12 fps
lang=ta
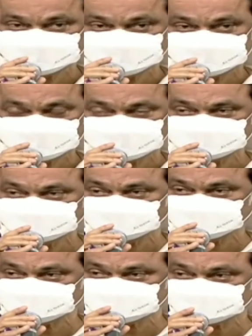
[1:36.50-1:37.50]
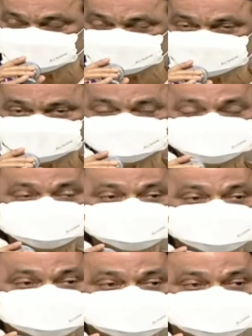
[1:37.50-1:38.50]
குடும்ப பாதுகாப்பு நிதி
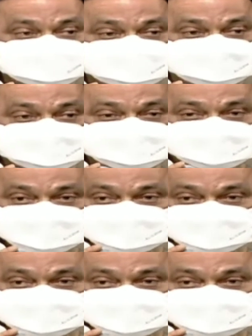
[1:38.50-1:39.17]
ரூபாய் மூன்று லட்சத்தில்